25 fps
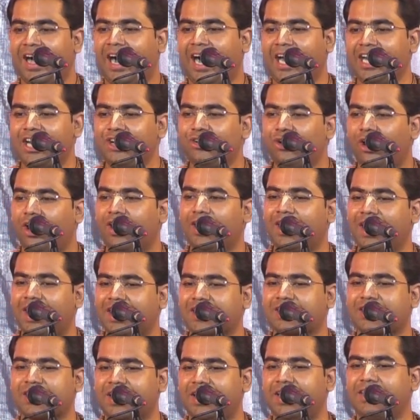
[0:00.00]
আর এই গঙ্গা
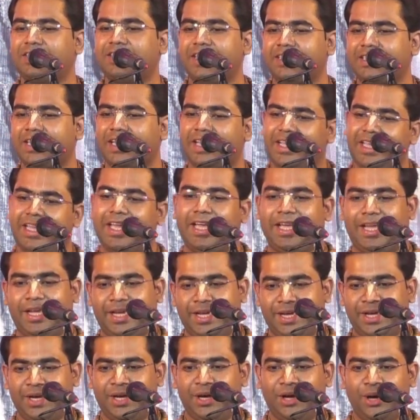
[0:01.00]
স্নানে যেতে গিয়ে
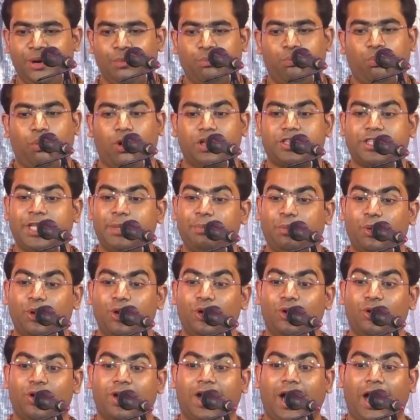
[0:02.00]
পথে
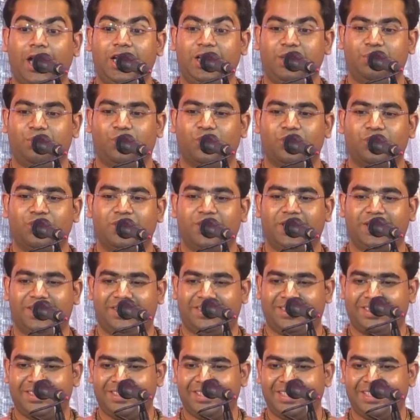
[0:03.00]
পড়ল কালী মন্দির